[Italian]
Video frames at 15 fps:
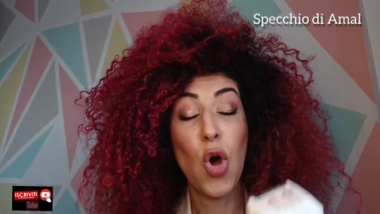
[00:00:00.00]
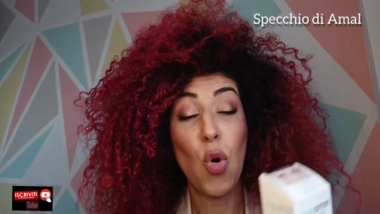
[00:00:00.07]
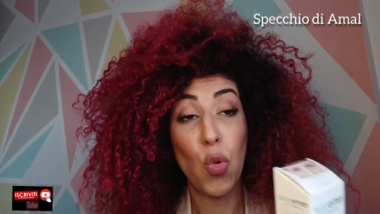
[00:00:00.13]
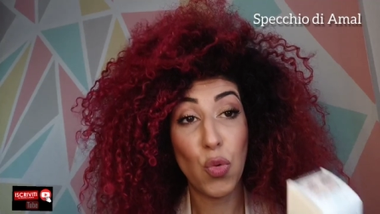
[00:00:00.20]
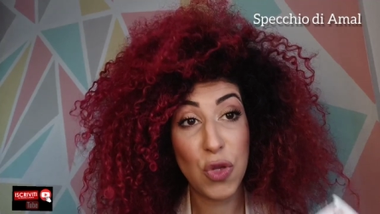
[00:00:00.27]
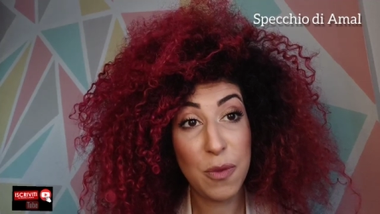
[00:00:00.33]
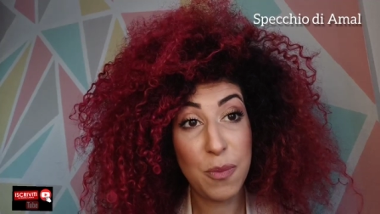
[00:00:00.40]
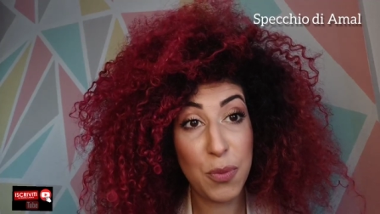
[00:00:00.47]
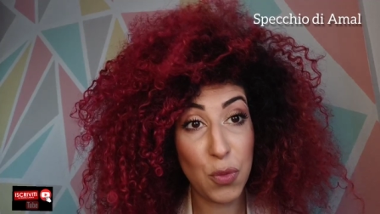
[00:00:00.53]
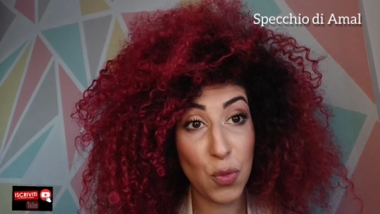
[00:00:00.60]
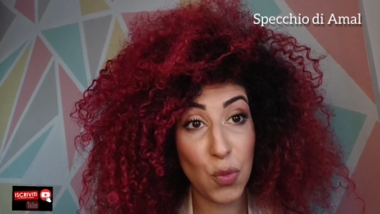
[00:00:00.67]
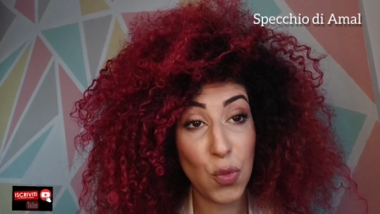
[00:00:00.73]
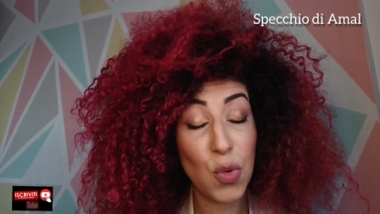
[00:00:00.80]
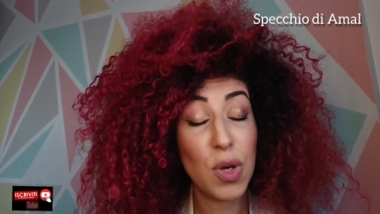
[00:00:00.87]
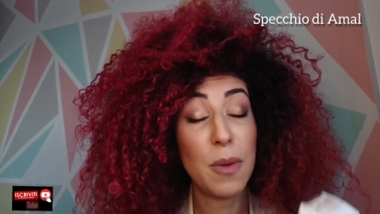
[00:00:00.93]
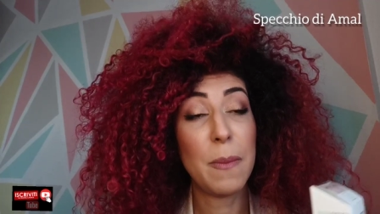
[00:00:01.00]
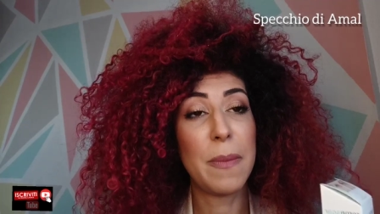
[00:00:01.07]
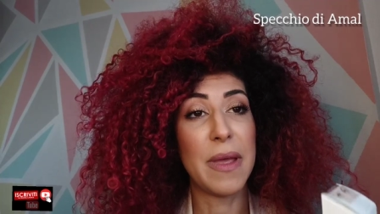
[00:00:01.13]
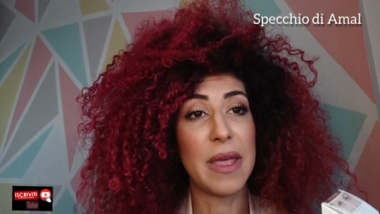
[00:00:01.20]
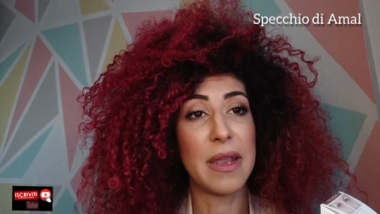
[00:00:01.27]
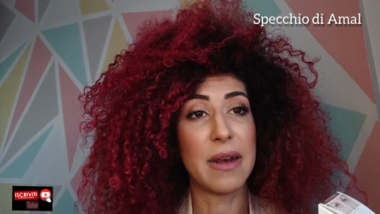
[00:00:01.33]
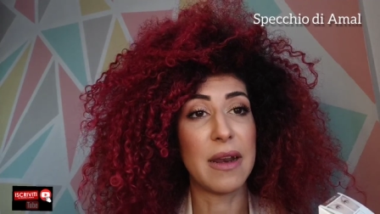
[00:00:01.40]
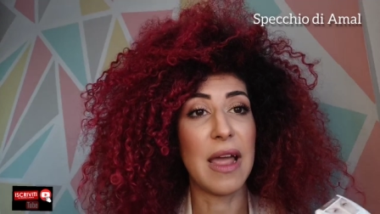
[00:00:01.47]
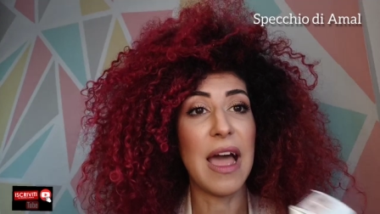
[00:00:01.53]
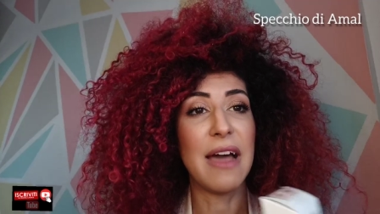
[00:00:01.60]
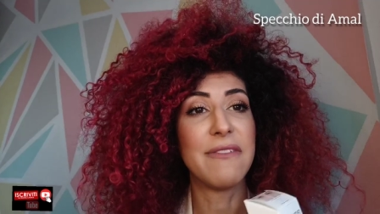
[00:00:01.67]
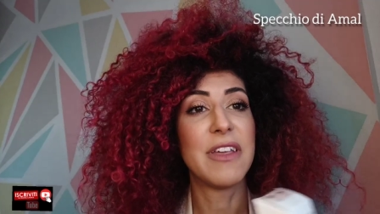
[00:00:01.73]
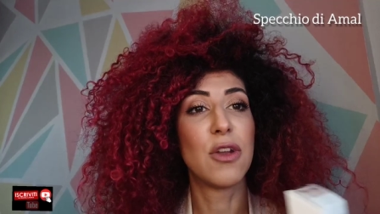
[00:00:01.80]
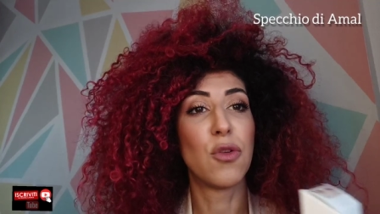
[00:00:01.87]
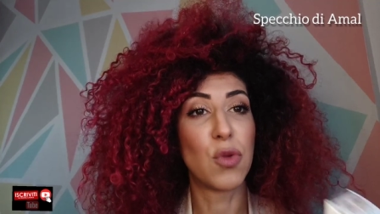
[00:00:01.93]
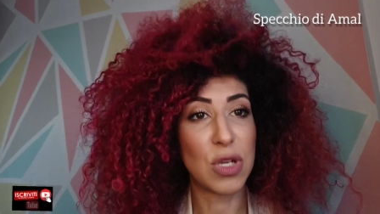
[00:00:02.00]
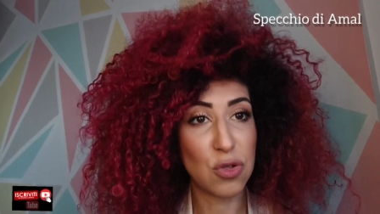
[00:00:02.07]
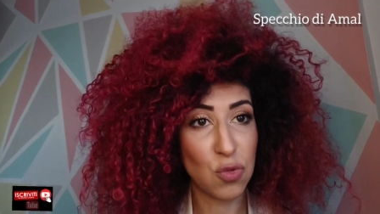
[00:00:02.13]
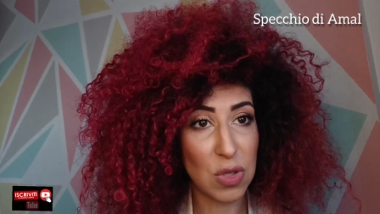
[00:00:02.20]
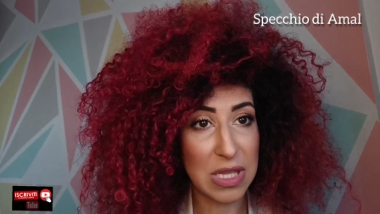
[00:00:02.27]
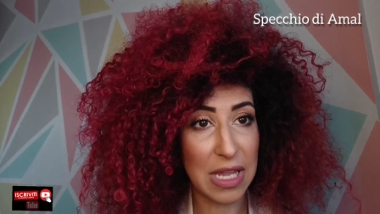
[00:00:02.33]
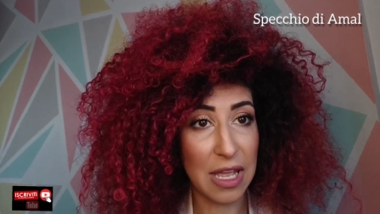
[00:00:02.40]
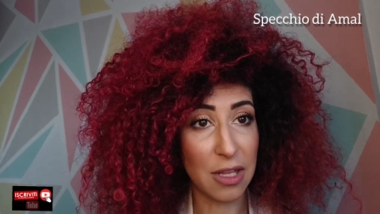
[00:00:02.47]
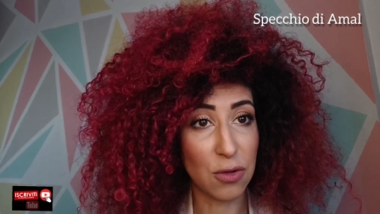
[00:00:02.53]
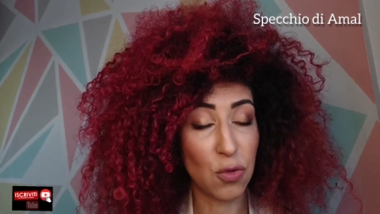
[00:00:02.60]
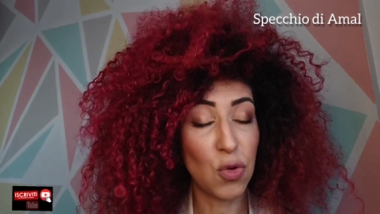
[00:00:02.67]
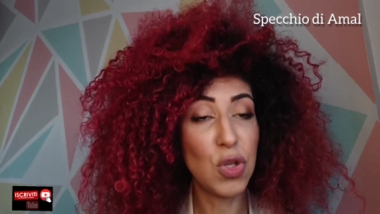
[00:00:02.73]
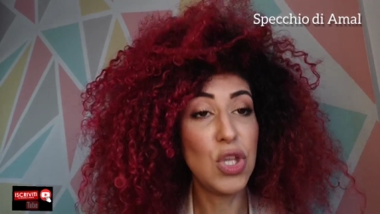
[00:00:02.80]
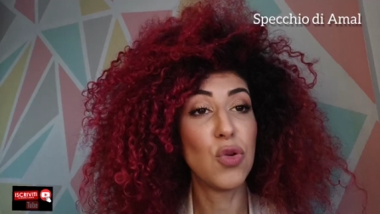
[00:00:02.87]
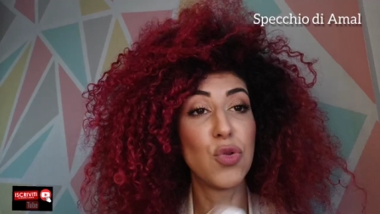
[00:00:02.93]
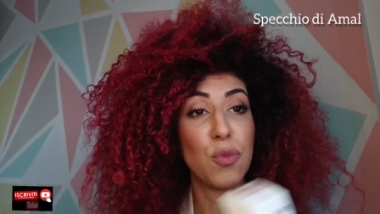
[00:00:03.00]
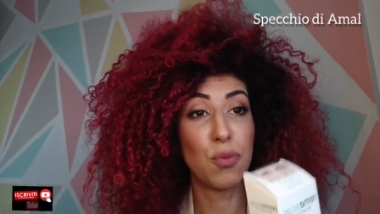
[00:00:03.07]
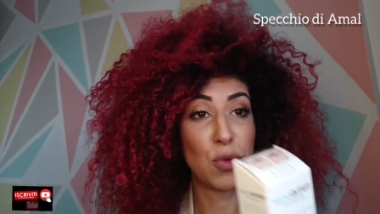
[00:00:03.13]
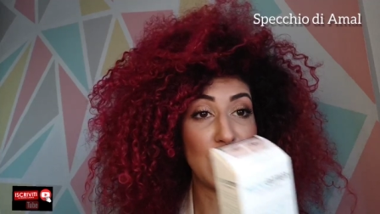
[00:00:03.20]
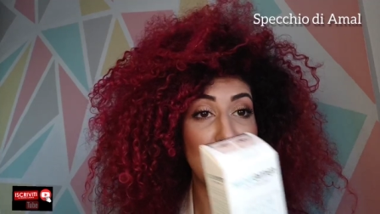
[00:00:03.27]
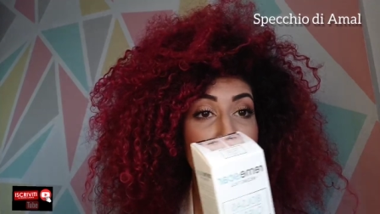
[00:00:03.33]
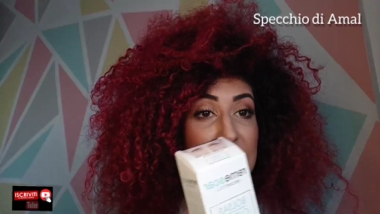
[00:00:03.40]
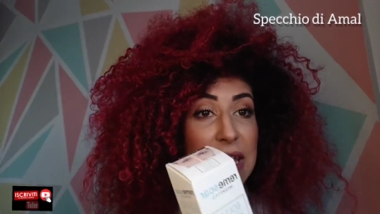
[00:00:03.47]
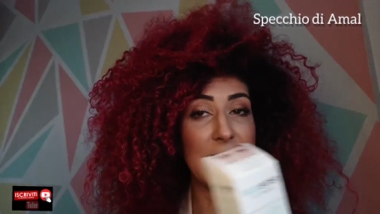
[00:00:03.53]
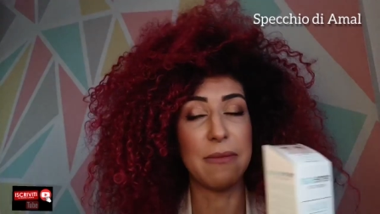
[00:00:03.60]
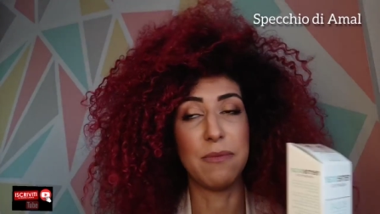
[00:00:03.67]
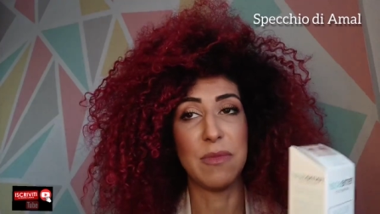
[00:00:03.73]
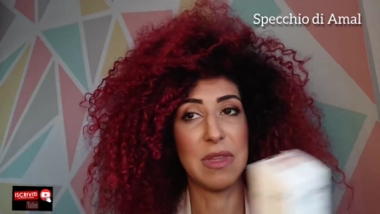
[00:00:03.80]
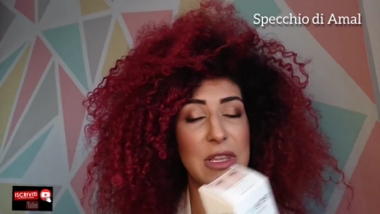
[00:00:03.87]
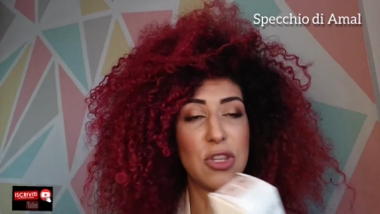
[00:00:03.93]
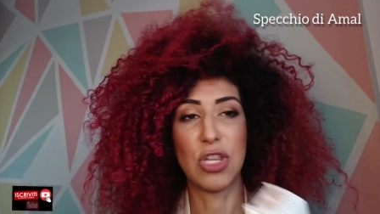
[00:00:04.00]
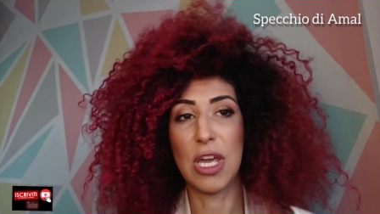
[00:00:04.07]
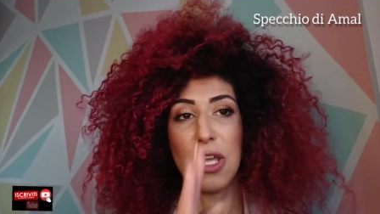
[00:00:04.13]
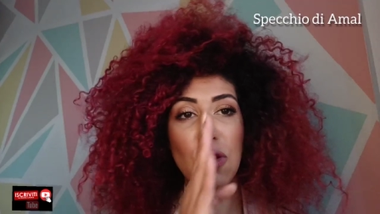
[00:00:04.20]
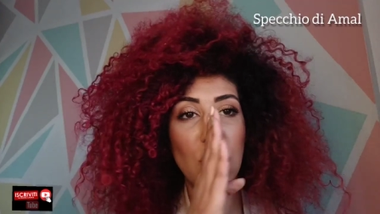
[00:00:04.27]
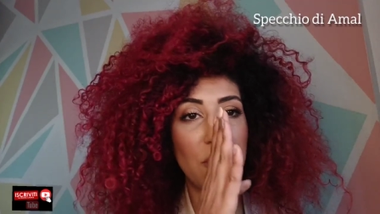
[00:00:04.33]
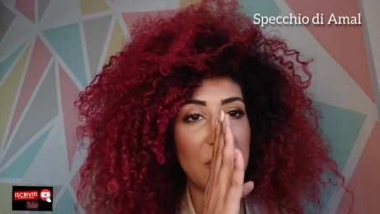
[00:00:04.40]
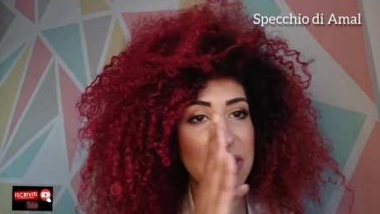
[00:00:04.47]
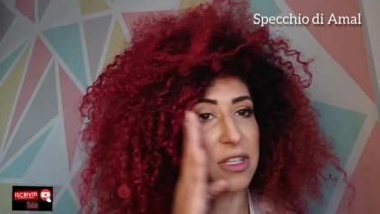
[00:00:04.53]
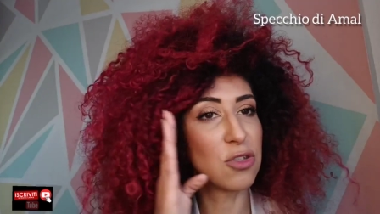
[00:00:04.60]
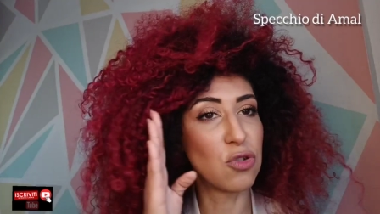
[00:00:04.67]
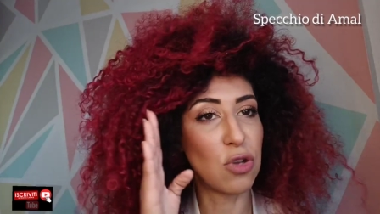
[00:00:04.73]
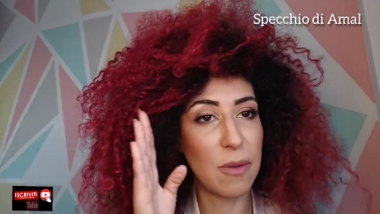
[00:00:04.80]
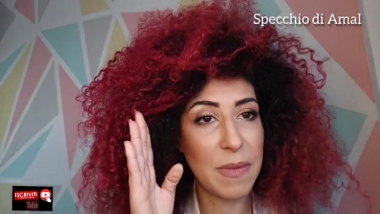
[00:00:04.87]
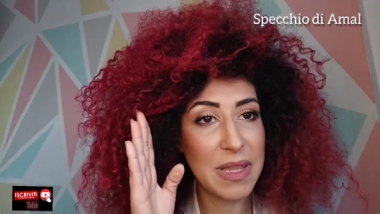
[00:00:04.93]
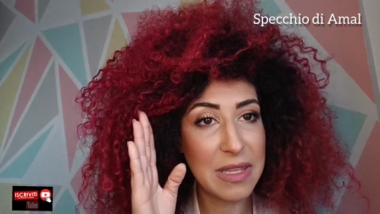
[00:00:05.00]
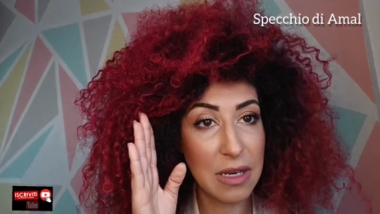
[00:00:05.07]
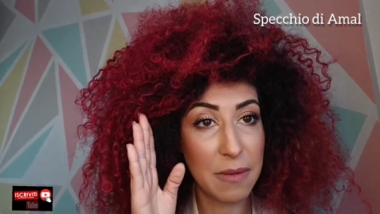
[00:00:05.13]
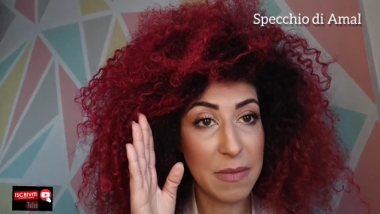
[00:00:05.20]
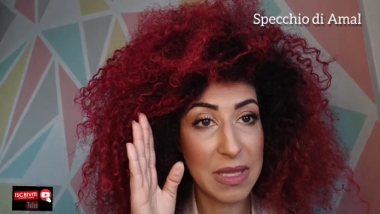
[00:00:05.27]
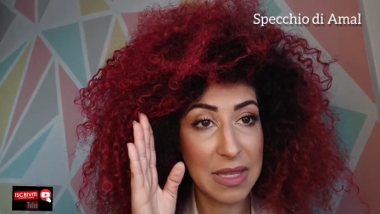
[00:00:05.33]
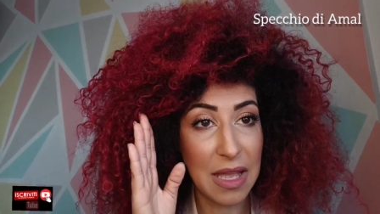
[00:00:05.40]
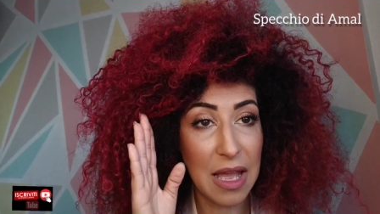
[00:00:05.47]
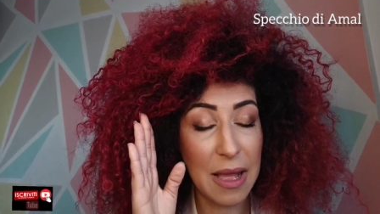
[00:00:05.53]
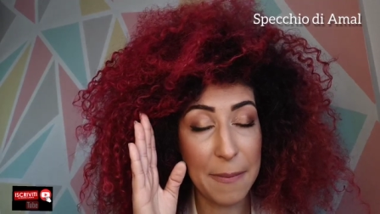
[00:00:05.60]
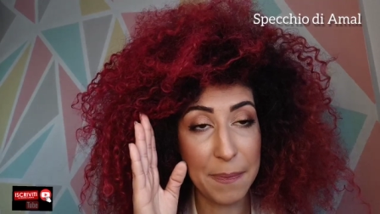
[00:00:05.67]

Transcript: o di più, per avere un risultato io dopodiché cioè io l'ho fatta solamente la metà,